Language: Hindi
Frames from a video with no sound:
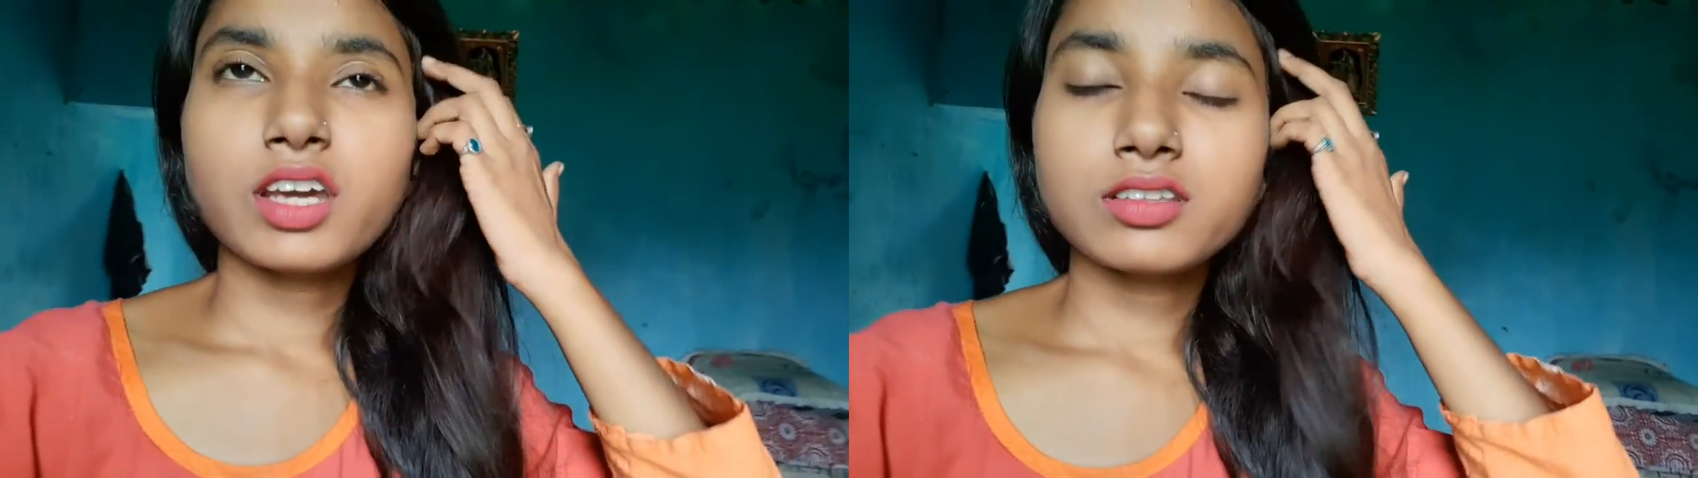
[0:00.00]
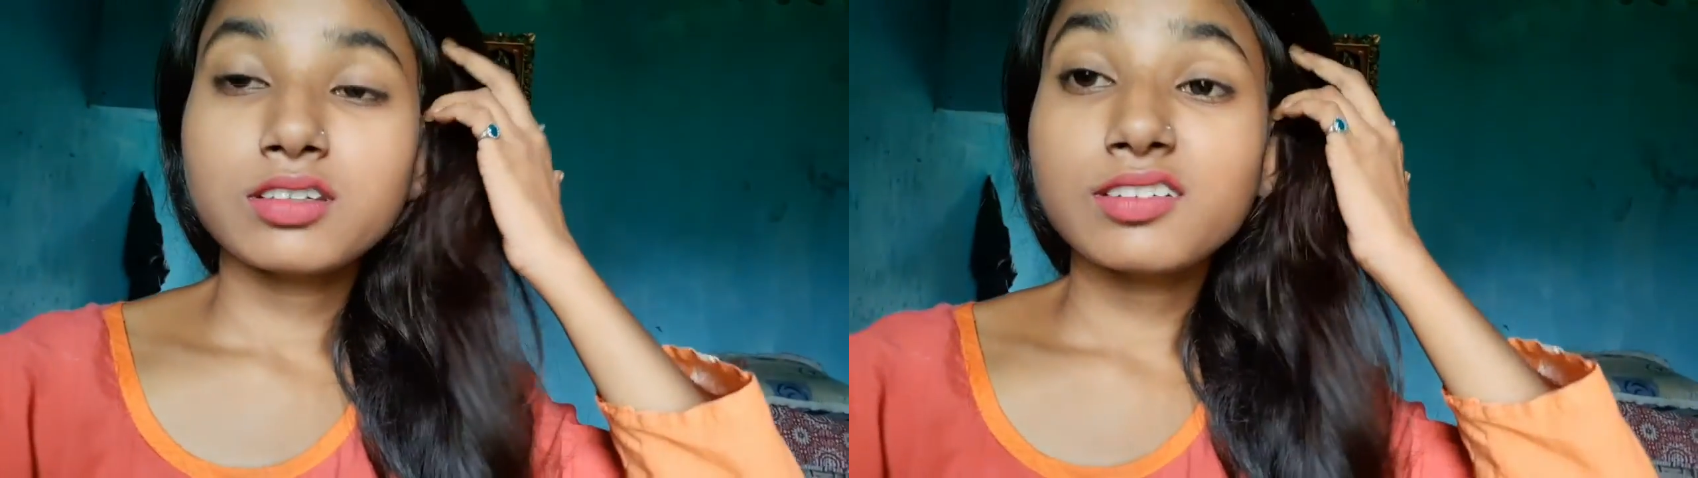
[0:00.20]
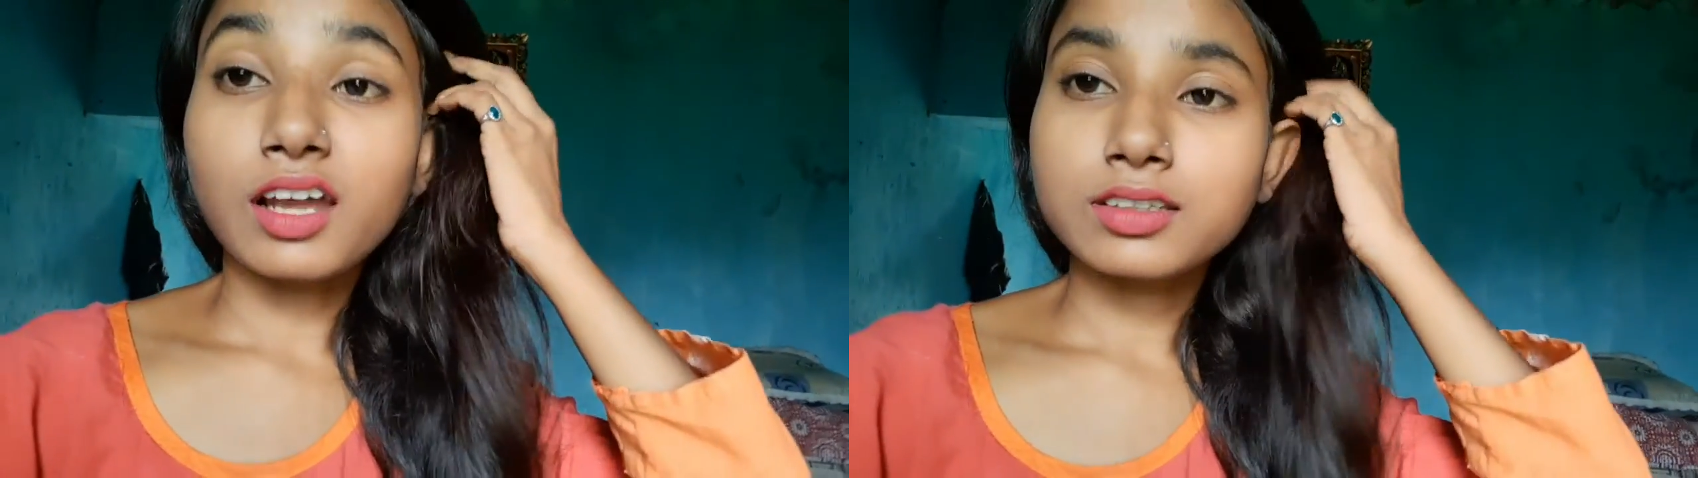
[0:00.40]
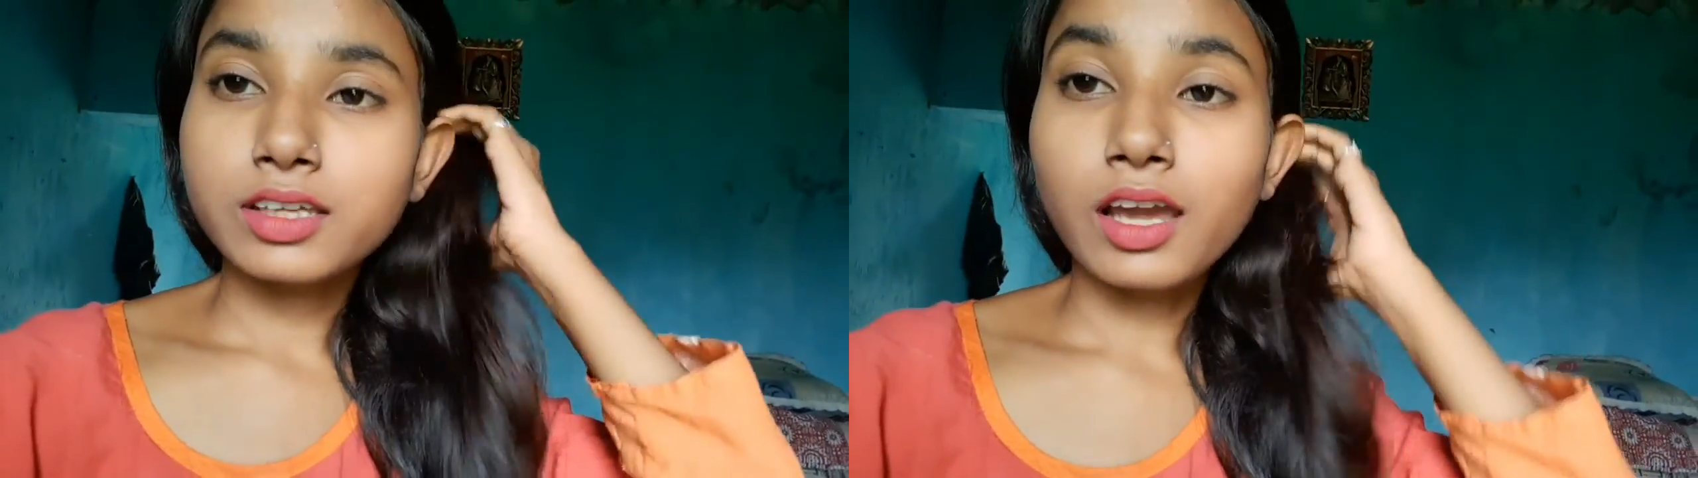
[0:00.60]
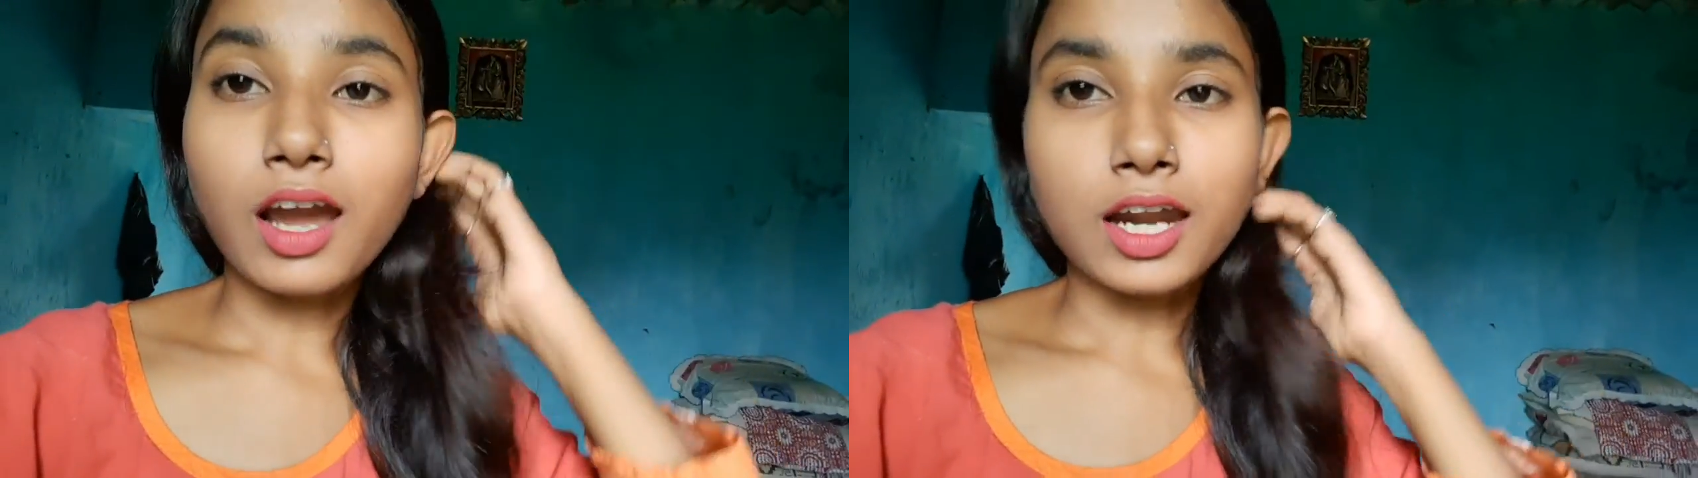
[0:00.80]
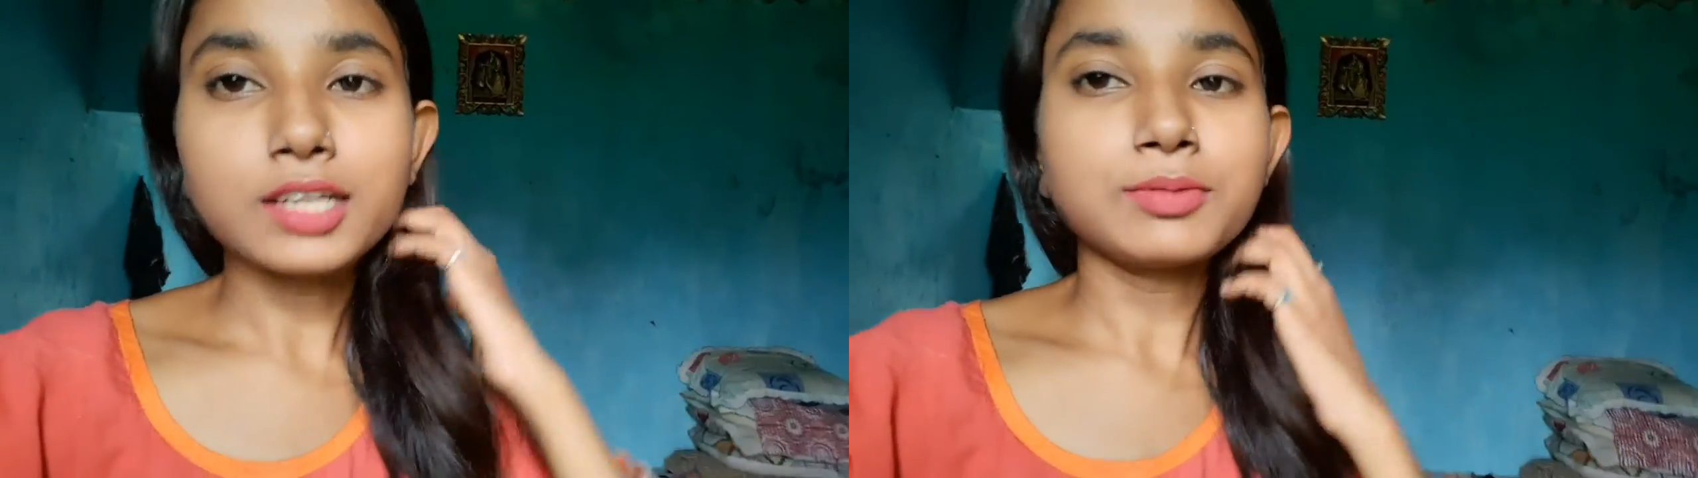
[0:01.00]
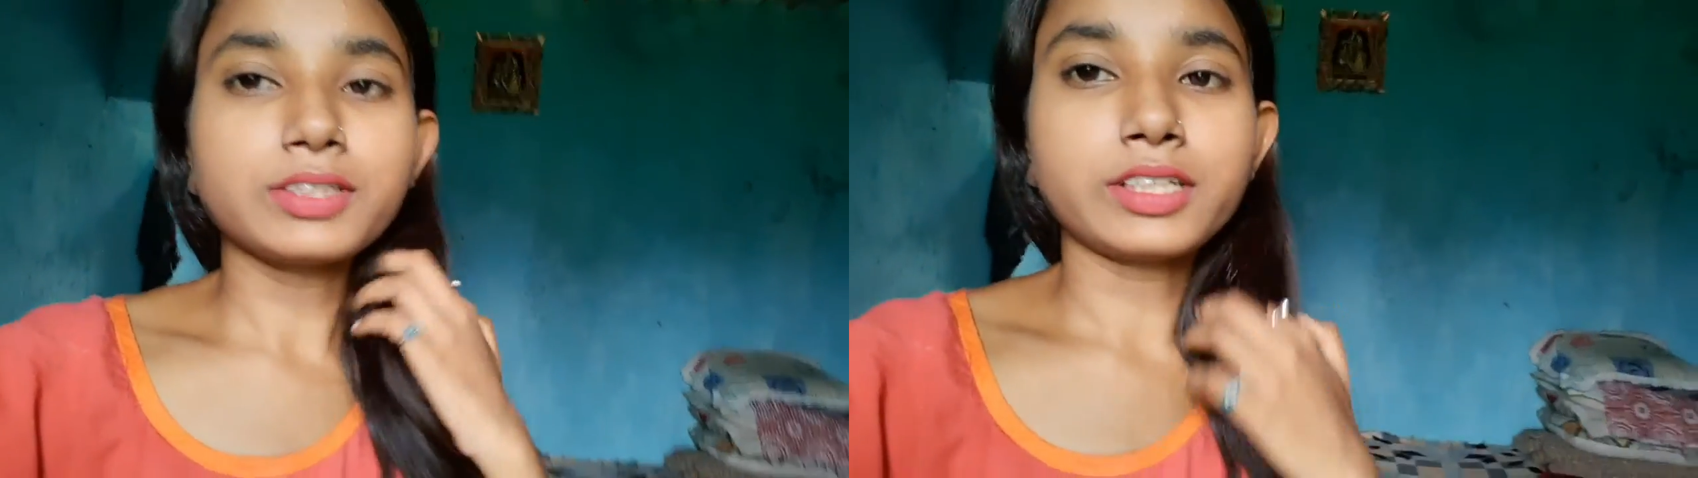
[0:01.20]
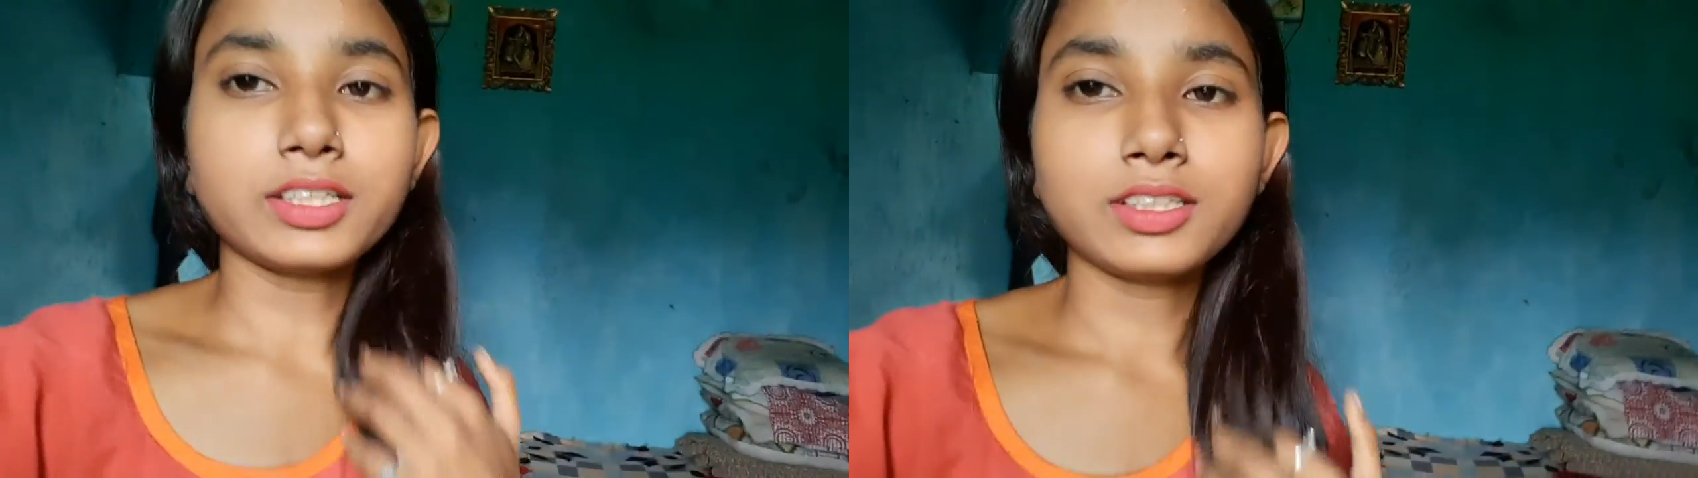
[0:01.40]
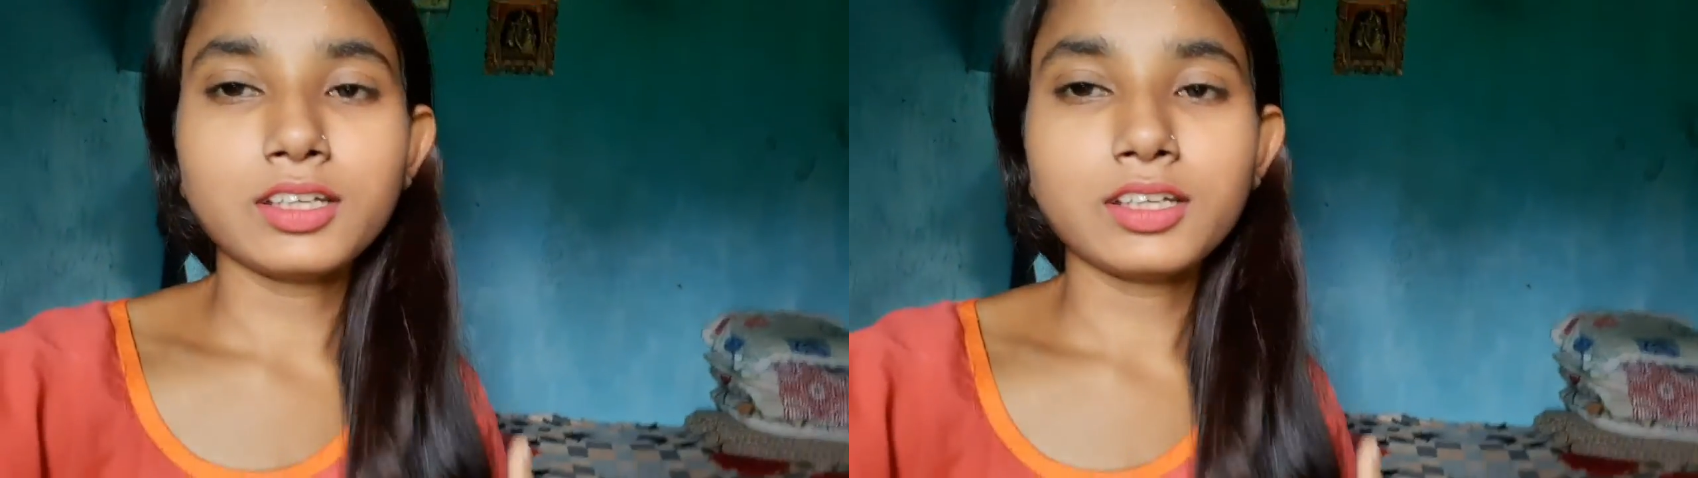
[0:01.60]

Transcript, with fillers: आई थिंक रात के आठ बज गए